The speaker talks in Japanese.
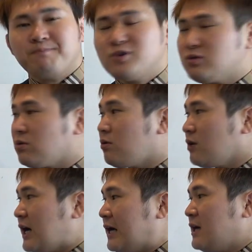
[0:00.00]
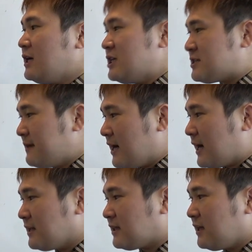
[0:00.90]
いうところが一番
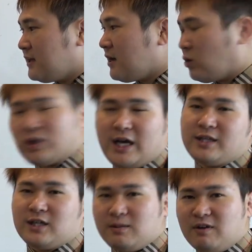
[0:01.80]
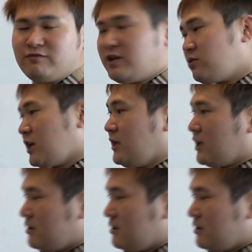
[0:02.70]
簡単な答えになりますで具体的